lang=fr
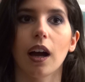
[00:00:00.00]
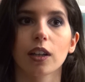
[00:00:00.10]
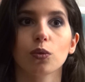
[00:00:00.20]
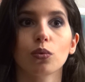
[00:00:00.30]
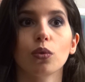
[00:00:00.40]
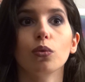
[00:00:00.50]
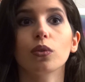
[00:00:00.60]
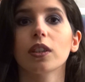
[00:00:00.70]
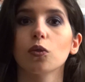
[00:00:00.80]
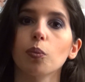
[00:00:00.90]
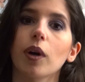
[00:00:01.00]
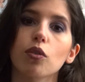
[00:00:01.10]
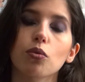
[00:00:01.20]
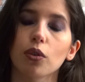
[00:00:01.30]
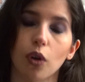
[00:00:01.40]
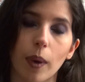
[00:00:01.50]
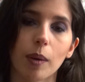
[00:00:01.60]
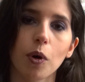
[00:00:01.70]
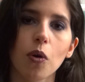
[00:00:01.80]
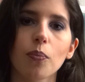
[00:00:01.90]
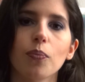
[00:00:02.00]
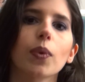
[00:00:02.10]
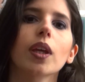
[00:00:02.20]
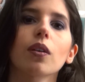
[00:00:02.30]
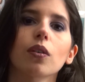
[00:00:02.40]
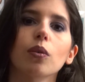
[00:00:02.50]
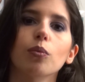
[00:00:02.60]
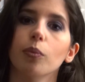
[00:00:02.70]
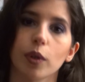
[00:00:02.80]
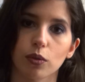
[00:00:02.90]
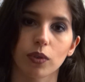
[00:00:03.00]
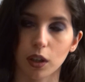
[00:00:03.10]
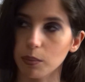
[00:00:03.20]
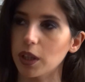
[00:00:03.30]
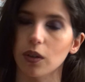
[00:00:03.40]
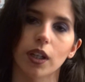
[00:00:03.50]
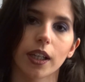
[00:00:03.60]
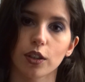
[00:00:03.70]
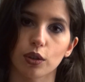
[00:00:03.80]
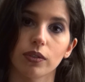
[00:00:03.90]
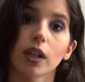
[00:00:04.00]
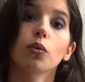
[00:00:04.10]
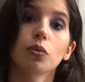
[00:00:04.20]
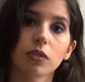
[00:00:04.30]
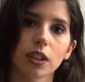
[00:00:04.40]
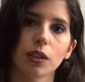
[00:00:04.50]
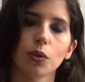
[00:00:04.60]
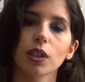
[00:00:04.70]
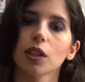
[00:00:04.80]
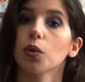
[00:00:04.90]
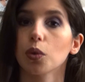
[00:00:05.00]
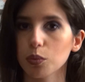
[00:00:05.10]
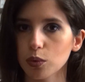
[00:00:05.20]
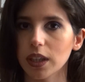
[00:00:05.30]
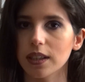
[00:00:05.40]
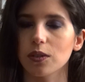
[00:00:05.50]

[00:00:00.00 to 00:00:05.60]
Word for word: à raison de une question par jour normalement, mais bon, bah, je vais faire comme mes collègues et je vais faire une vidéo qui regroupe toutes les